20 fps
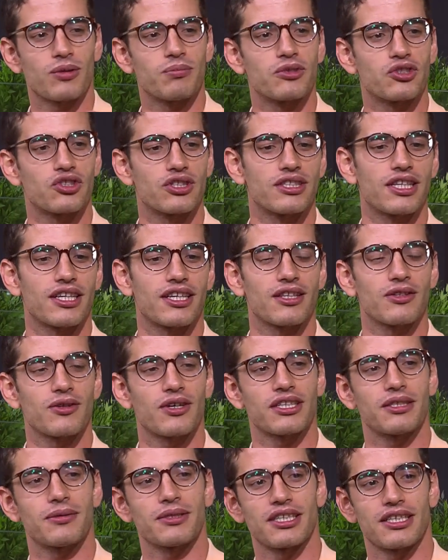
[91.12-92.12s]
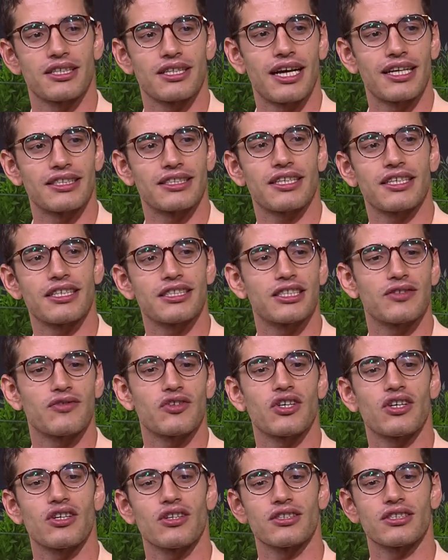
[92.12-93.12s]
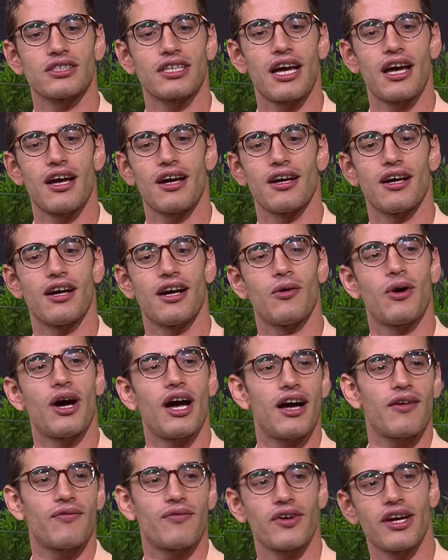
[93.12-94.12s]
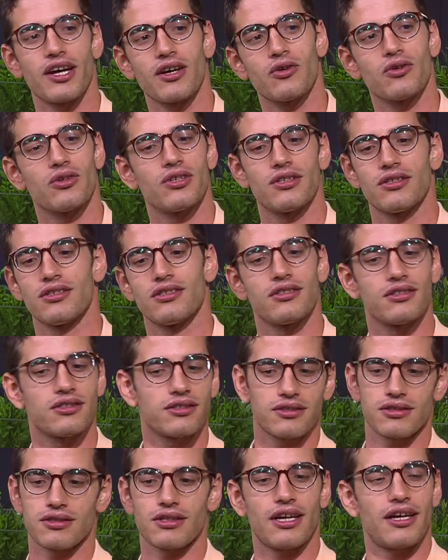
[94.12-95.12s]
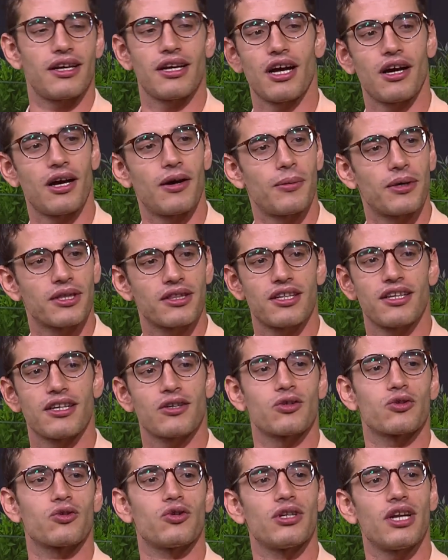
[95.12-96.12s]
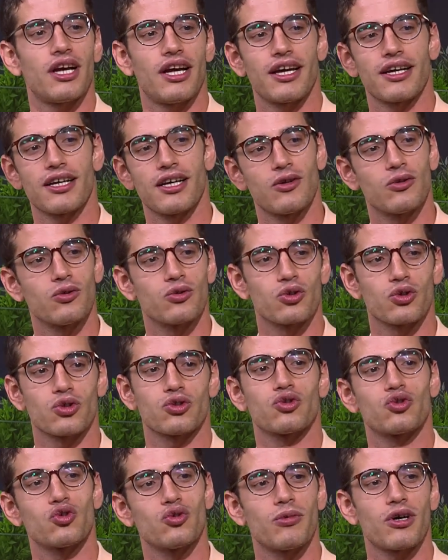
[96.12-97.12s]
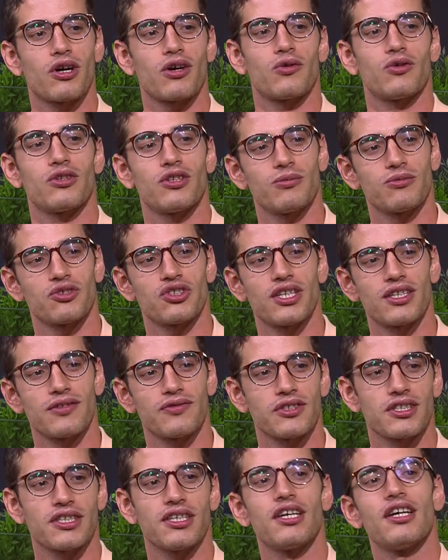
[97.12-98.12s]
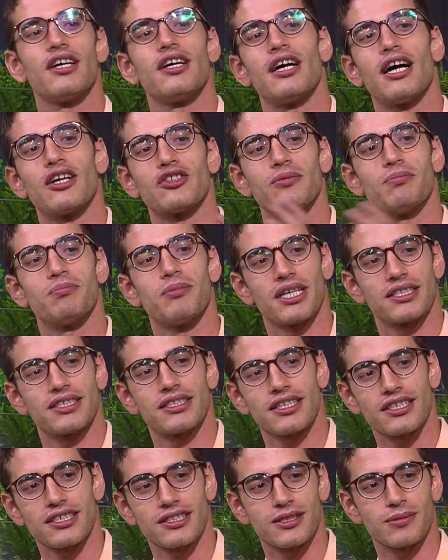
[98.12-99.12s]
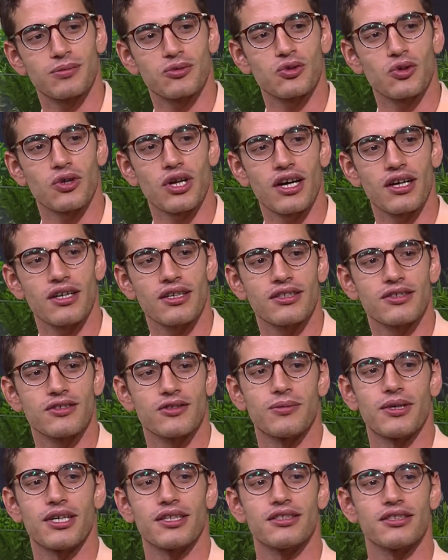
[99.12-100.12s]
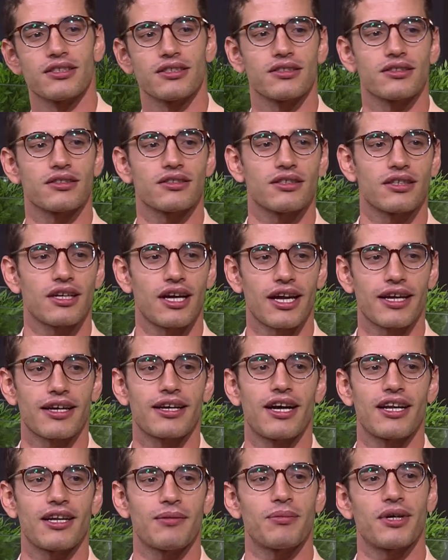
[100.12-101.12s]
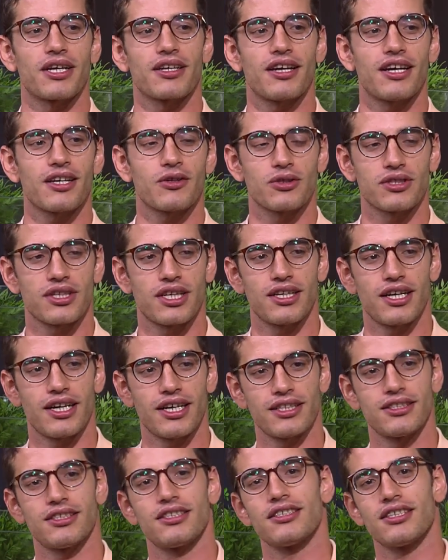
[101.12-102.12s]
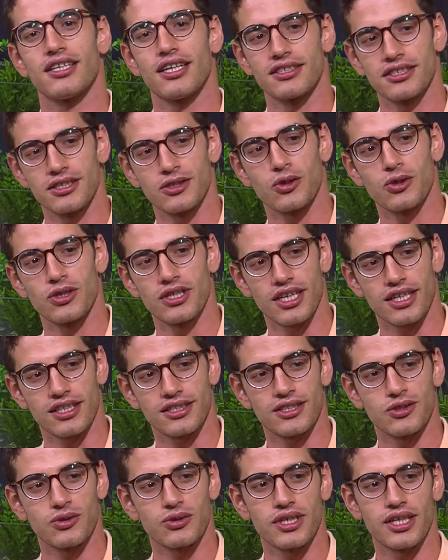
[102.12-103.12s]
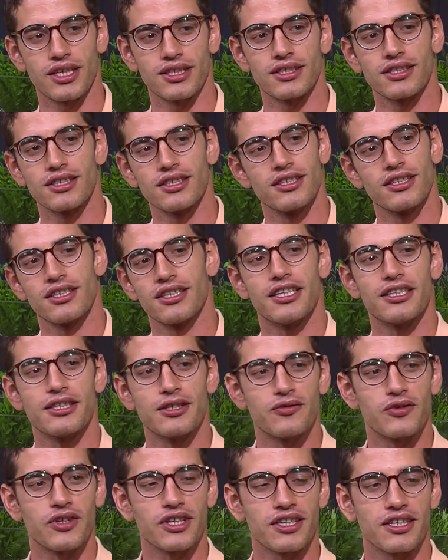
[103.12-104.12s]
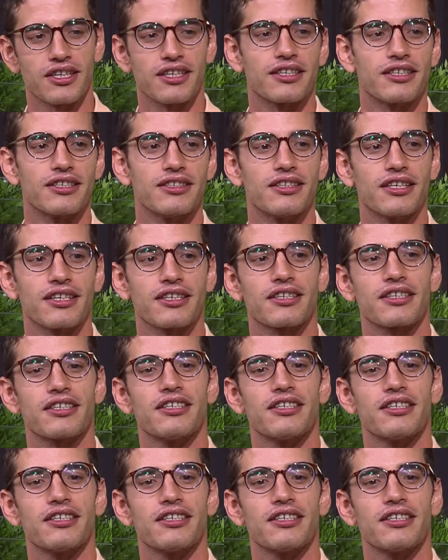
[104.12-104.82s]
مش ان انا دلوقتي مثلا عايز اخس فانا خلاص هوقف اكل هبطل اكل كل حاجه ورز ومكرونه ومش عارف ايه عشان بس اخس بسرعه وبعدين ارجع لما ارجع اكل تاني عادي ازيد كل اللي خسيته تاني هي دي الفكره انك